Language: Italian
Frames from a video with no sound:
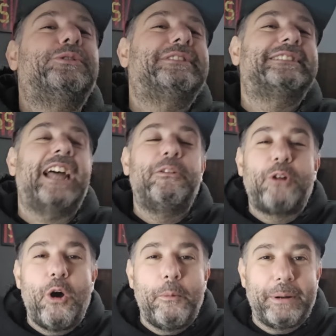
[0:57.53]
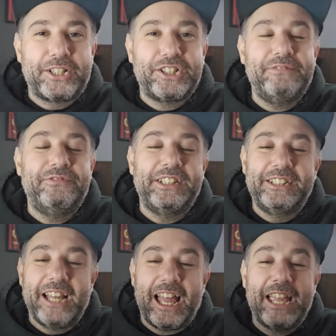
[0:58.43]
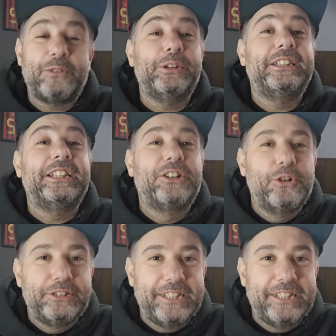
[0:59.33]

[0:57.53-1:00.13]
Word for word: tutta Europa ci invidia e quindi